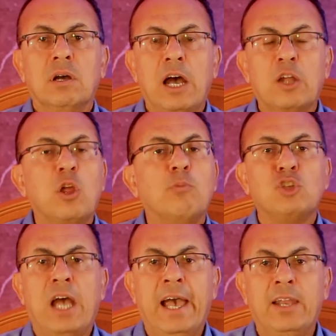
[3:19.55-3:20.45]
قالت له
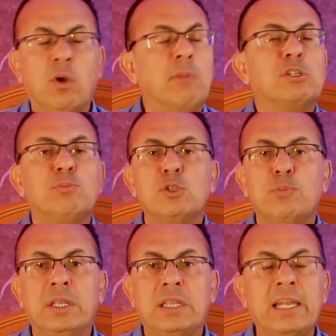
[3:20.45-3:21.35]
مش عادي وانا ما اسميش
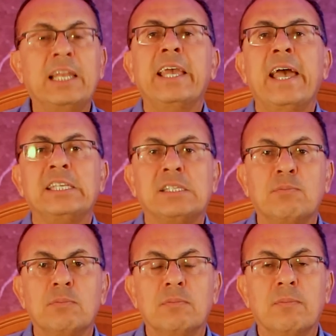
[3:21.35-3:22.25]
بنت انا ليا اسم